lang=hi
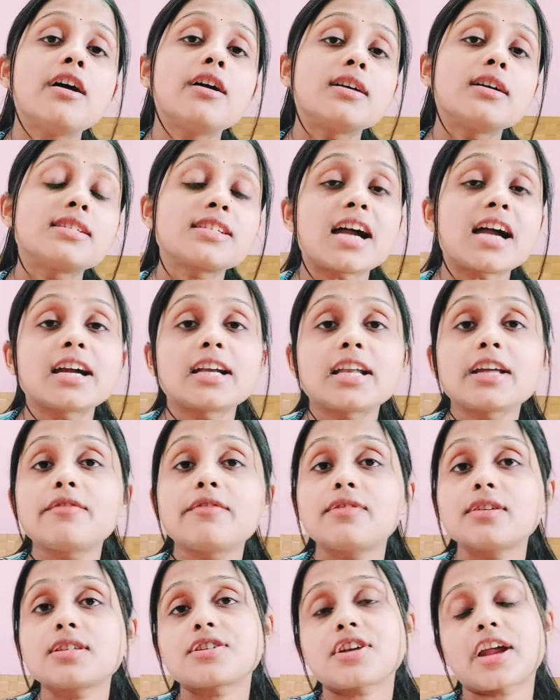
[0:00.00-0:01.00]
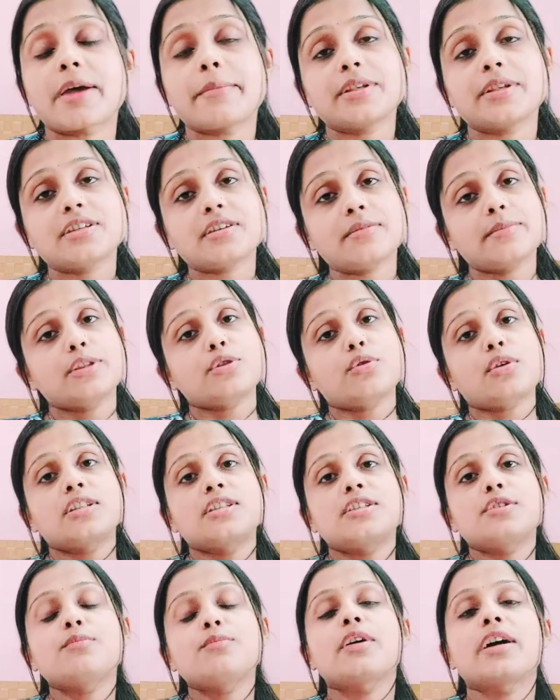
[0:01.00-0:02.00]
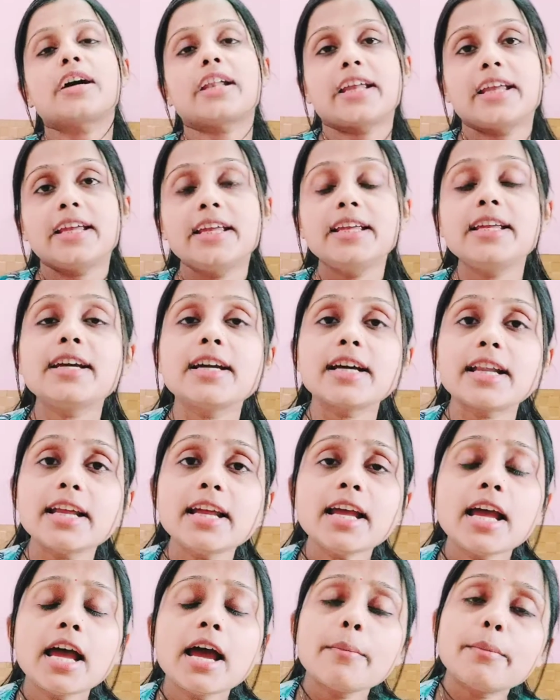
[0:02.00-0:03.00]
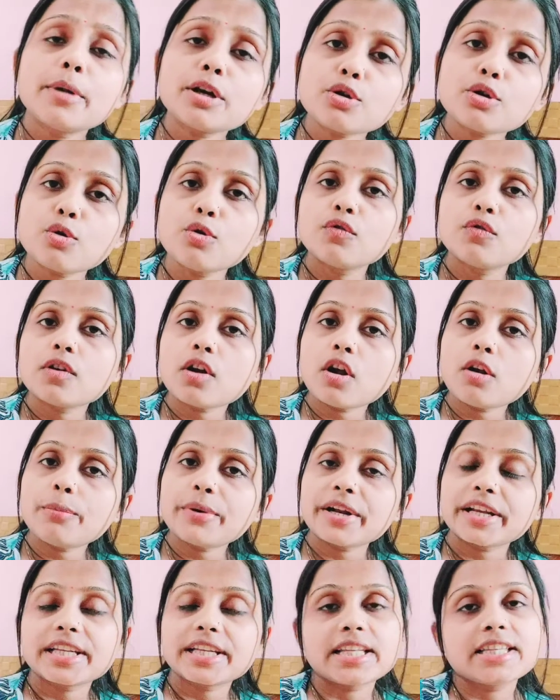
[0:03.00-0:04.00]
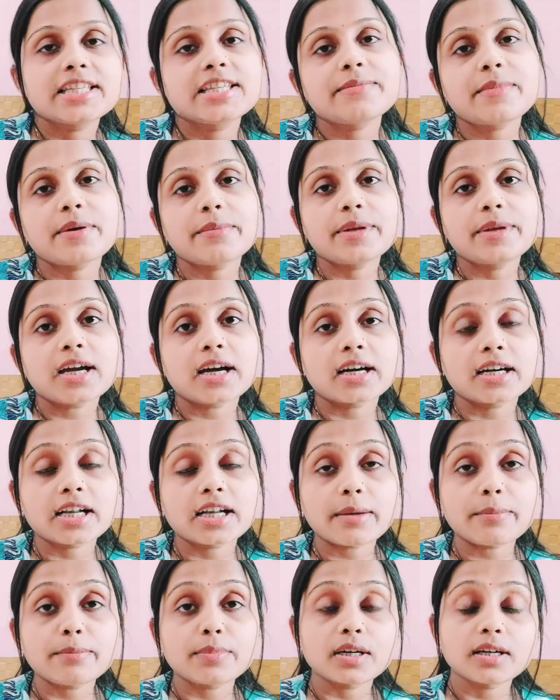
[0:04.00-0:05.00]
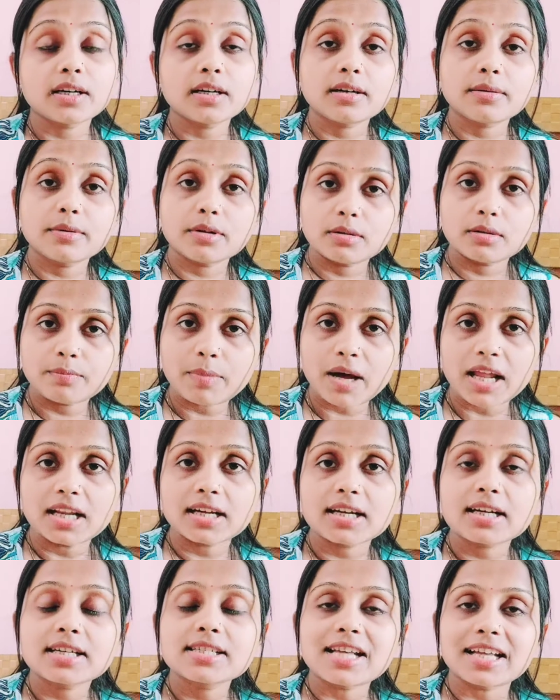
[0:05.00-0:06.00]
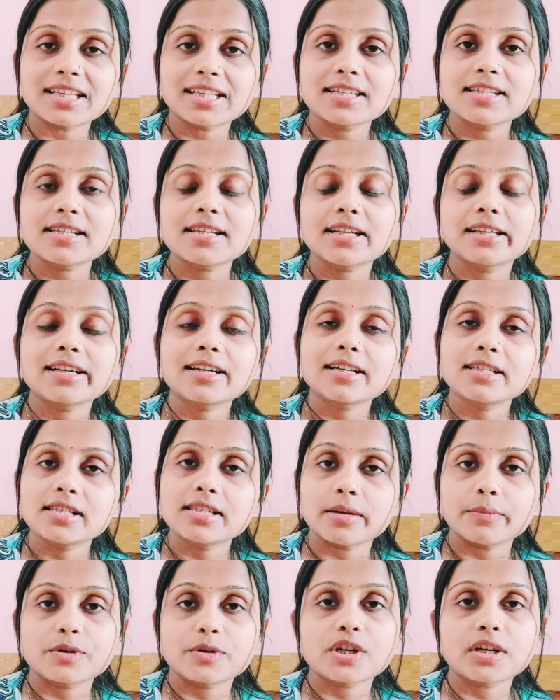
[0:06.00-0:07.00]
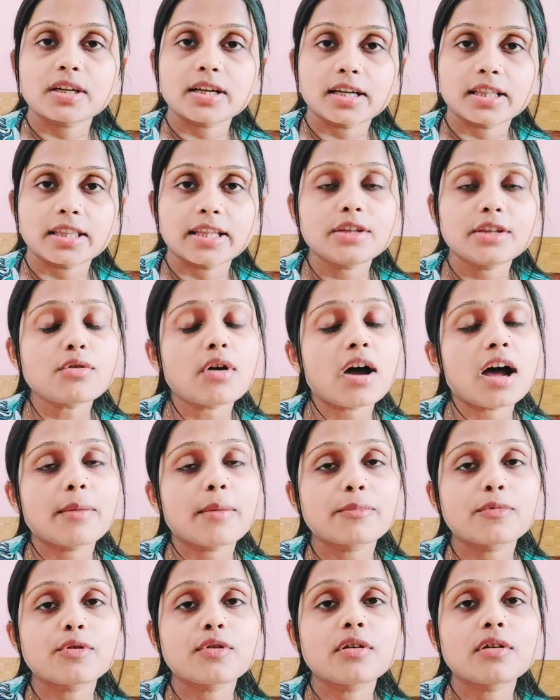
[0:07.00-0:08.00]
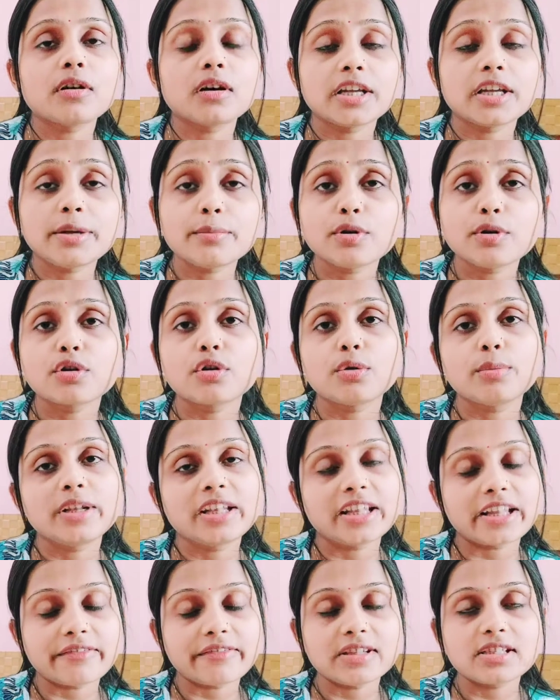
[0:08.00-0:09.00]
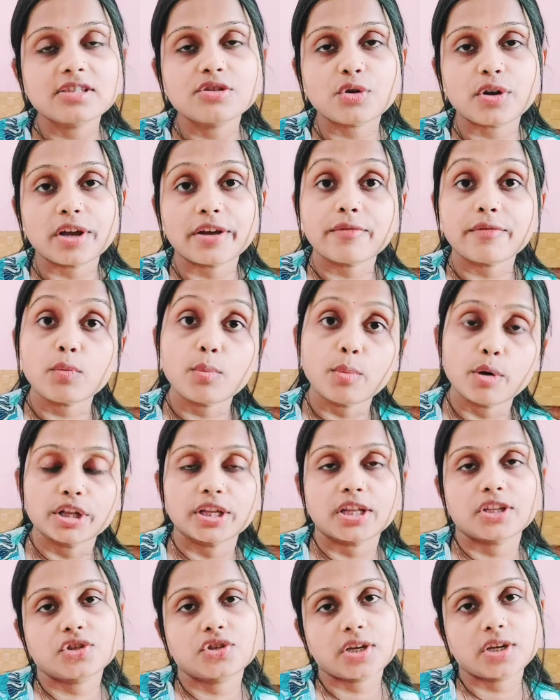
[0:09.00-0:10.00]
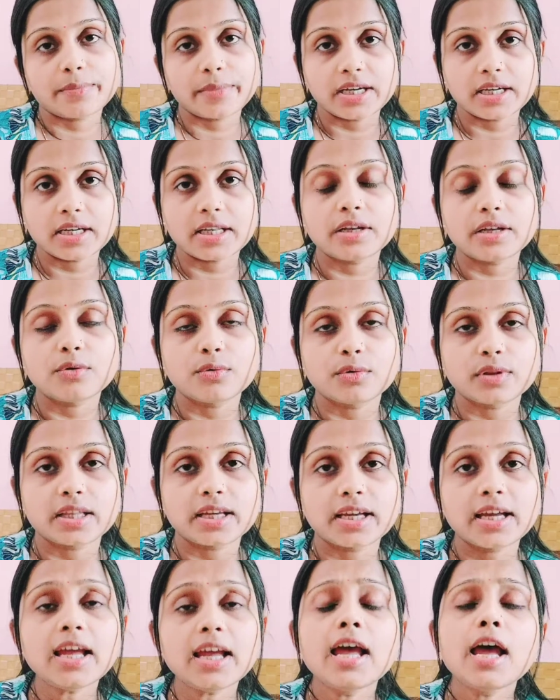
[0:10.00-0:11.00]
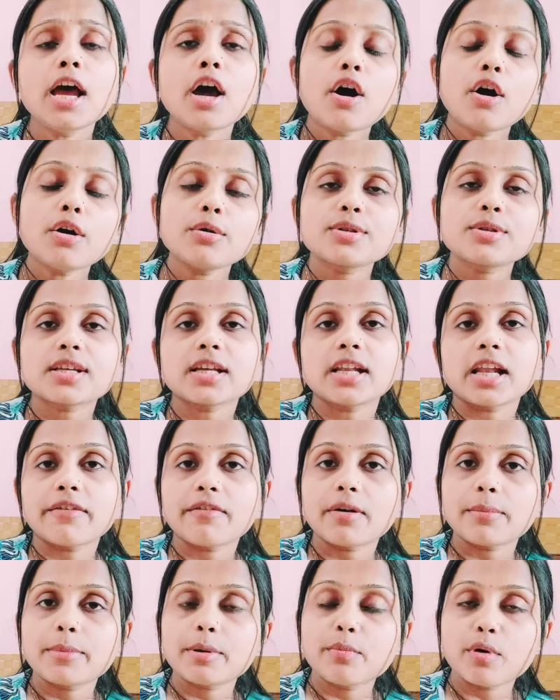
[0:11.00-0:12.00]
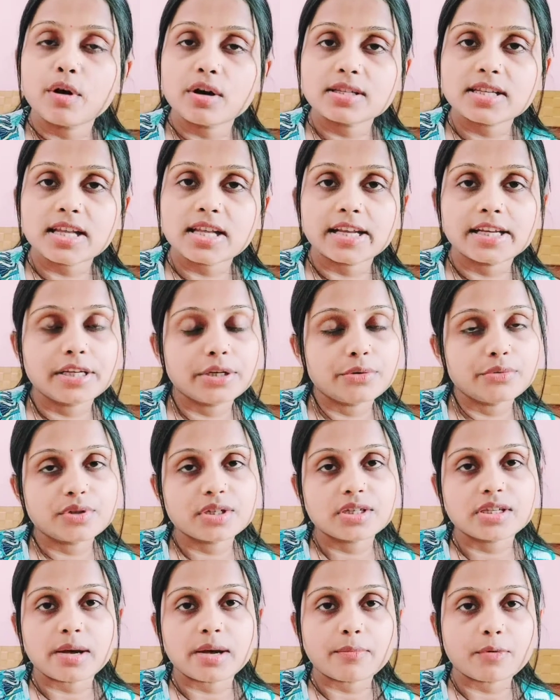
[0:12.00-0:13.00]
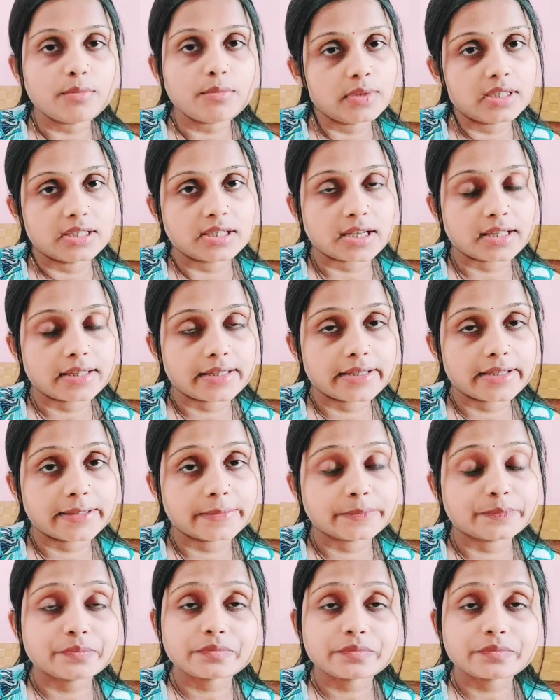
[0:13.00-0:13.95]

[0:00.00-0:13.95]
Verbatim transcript: स्टार्टिंग फर्स्ट ट्राइमेस्टर में तो कंज्यूम करें ही करें बट ओवरऑल प्रेगनेंसी में भी अगर आप पालक का ज़्यादा से ज़्यादा कंजम्पशन करते हैं तो आपको हीमोग्लोबिन लेवल्स जो है वो बहुत अच्छे मेंटेन होते हैं और उसके अलावा भी बहुत सारे न्यूट्रिएंट्स आपको मिल जाते हैं